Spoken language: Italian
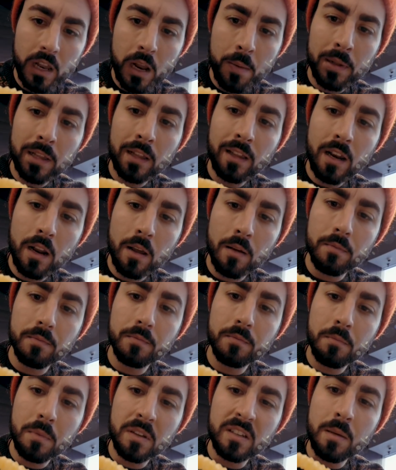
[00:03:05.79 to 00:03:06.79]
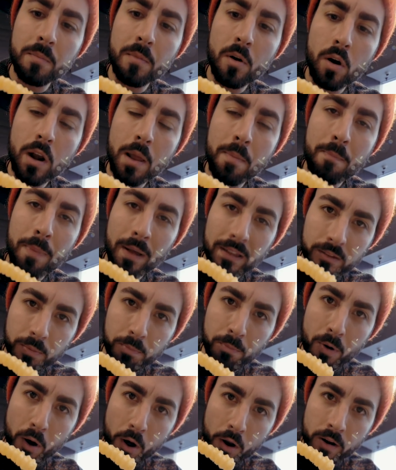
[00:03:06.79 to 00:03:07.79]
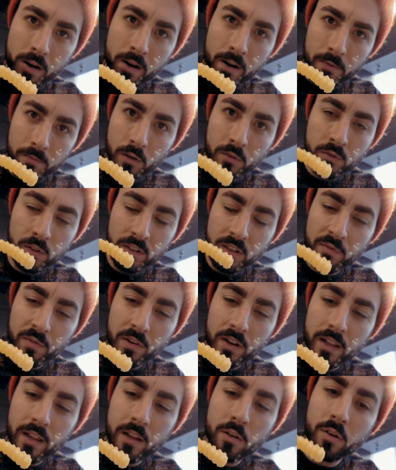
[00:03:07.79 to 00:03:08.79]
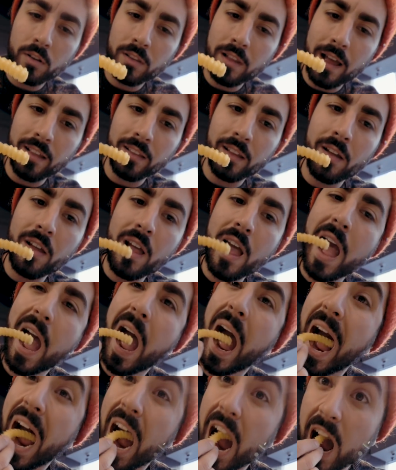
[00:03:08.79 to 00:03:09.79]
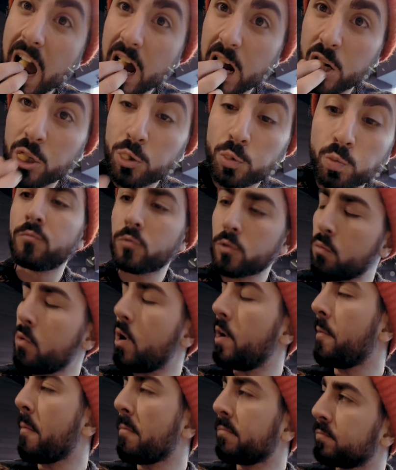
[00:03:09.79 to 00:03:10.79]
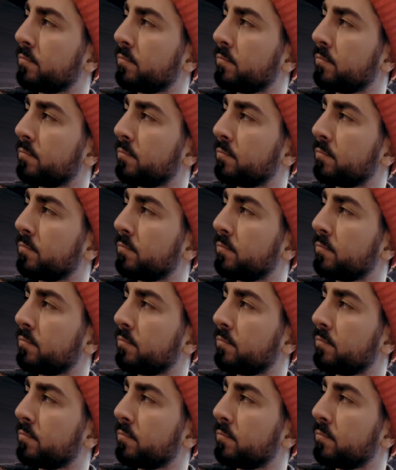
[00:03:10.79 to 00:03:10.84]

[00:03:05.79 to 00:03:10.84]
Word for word: Le patatine mi sembrano le pat bon, non so se ve le ricordate. Sono buone.